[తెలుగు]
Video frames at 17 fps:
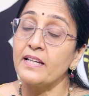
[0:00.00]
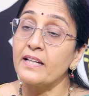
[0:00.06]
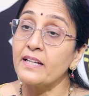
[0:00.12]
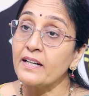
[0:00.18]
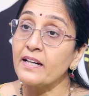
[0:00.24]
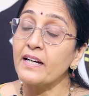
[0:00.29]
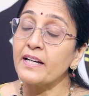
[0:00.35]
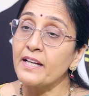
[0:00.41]

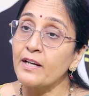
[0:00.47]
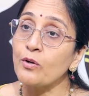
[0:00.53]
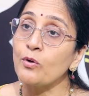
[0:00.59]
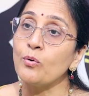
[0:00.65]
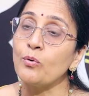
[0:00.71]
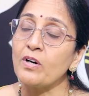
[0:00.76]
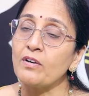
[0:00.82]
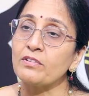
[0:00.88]
ఇంకా
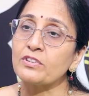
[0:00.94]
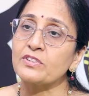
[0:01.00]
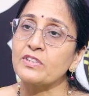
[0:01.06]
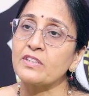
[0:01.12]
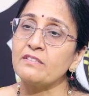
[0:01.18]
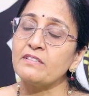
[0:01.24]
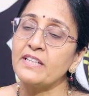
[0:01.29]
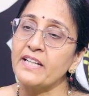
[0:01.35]
ఎక్కువ
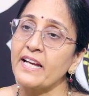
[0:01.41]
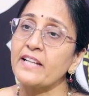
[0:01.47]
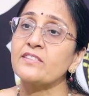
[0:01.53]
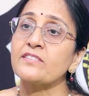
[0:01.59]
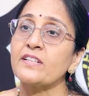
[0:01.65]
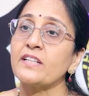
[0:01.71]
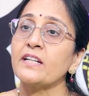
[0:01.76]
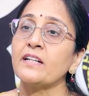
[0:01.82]
అవసరం అని
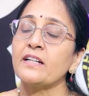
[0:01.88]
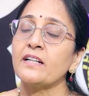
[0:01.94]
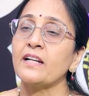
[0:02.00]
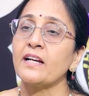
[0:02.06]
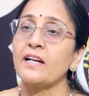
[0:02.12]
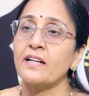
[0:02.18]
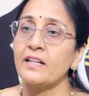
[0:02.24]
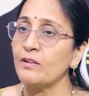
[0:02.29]

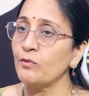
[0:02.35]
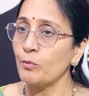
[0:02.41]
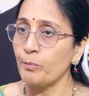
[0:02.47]
హెచ్చరికలాగా